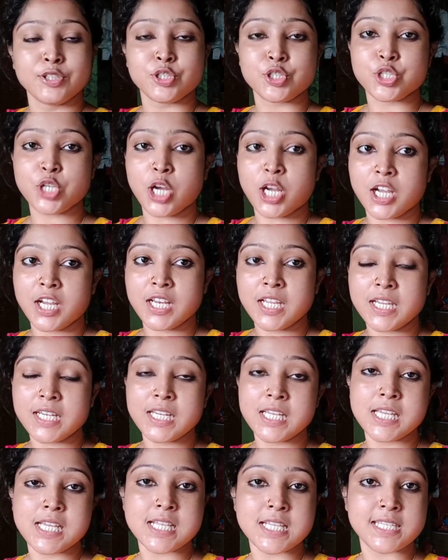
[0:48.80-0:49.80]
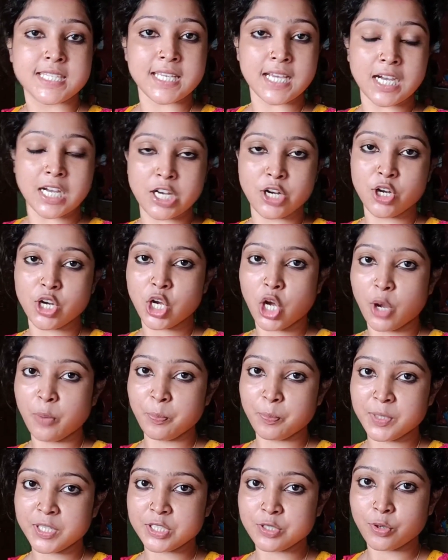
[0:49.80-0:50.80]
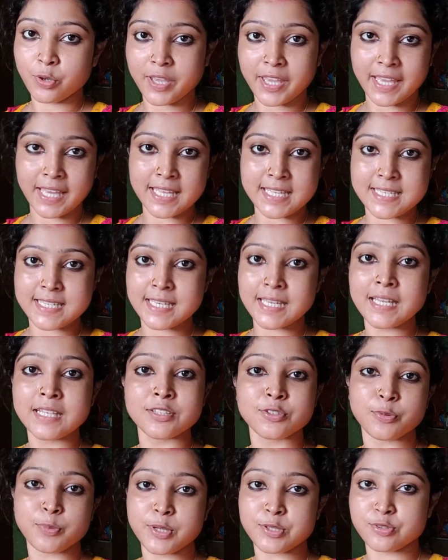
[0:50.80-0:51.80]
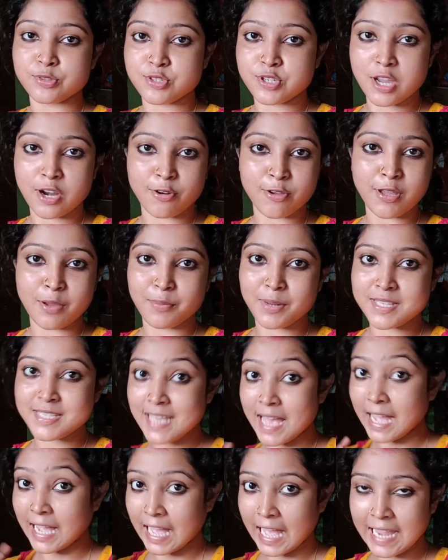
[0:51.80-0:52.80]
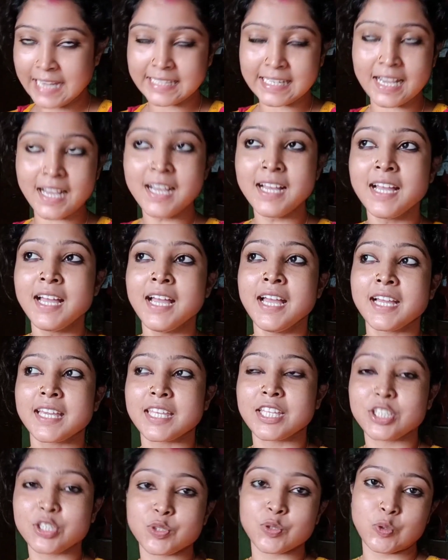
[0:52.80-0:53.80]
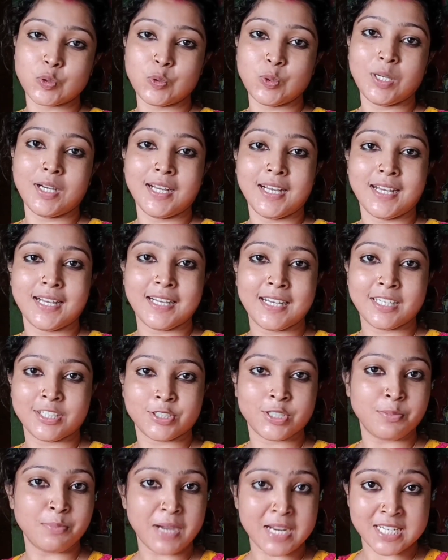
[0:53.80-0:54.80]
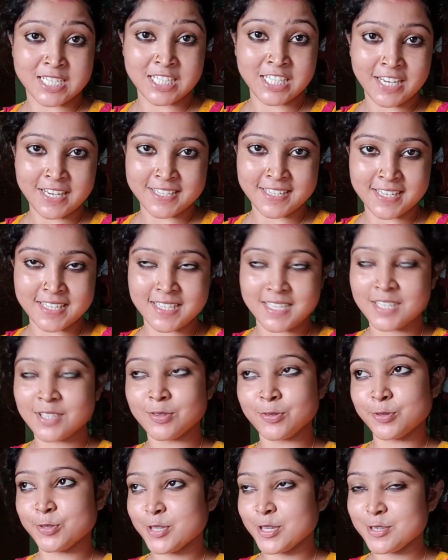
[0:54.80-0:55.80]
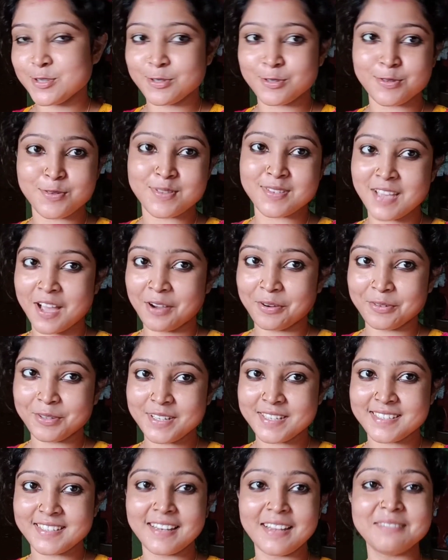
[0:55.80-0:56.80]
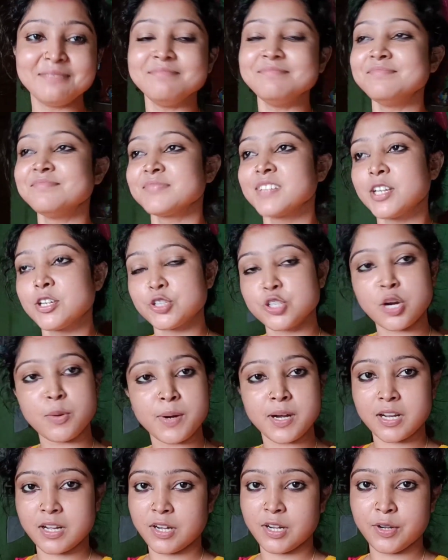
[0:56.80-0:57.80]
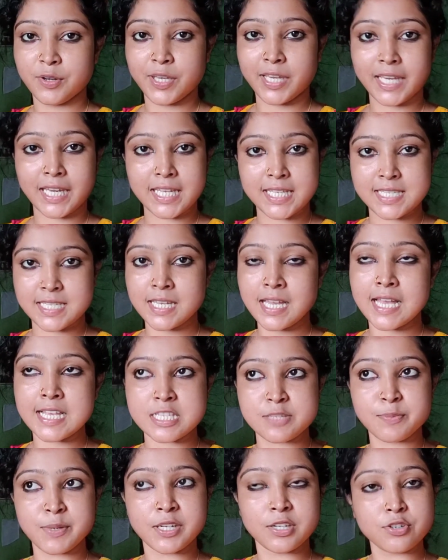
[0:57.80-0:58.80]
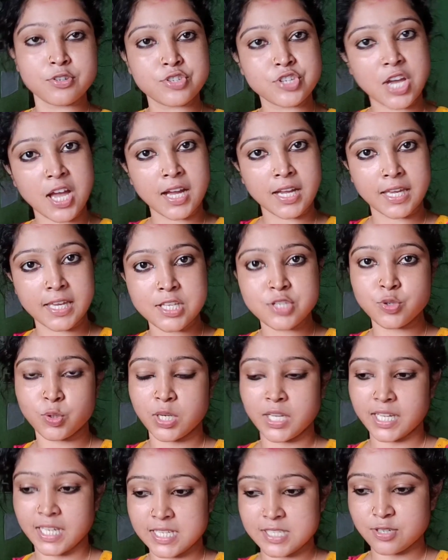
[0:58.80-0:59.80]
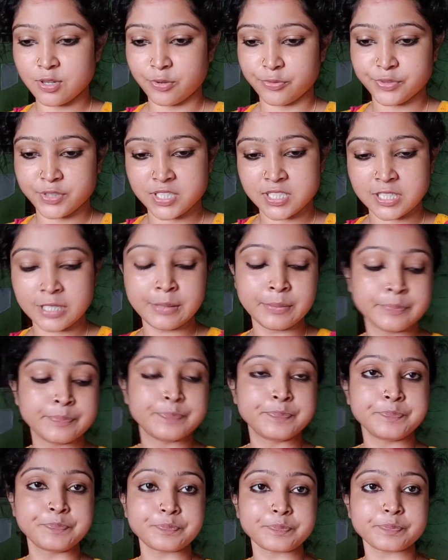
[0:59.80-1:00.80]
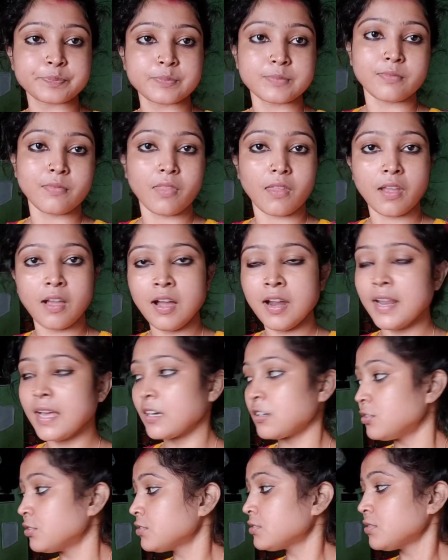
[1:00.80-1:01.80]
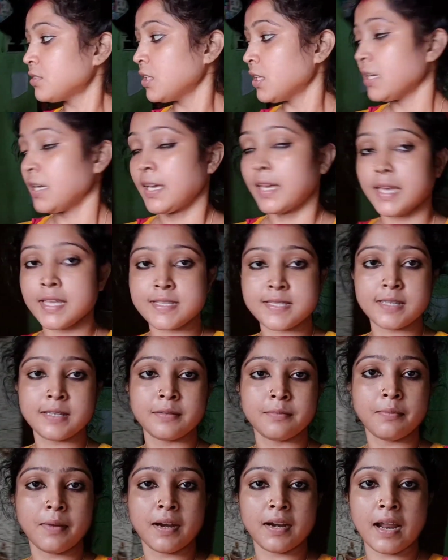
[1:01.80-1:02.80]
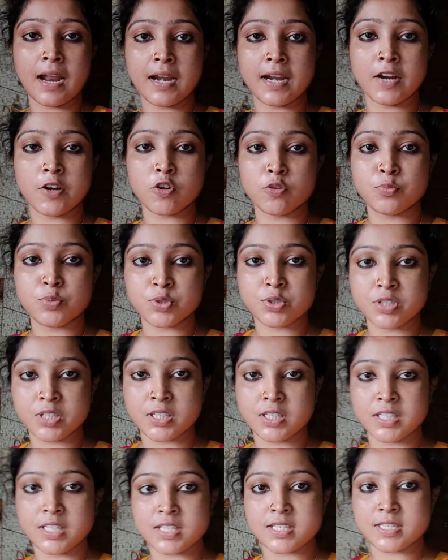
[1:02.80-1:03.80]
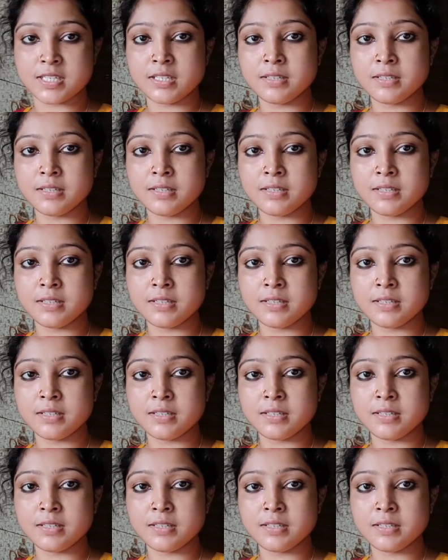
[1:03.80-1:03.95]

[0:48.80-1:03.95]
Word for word: তো সকালের চা খাওয়া কমপ্লিট হয়ে গেছে তোমরা তো জানোই আমরা চা খাই না কিন্তু ওই মাসি এসেছে তো সেই জন্য চা করেছিলাম সবার খাওয়া হয়ে গেছে হাজব্যান্ডও চা খেয়ে চলে গেছে অফিসে আর এখন এই যে রান্নাটাও বসিয়ে দিয়েছি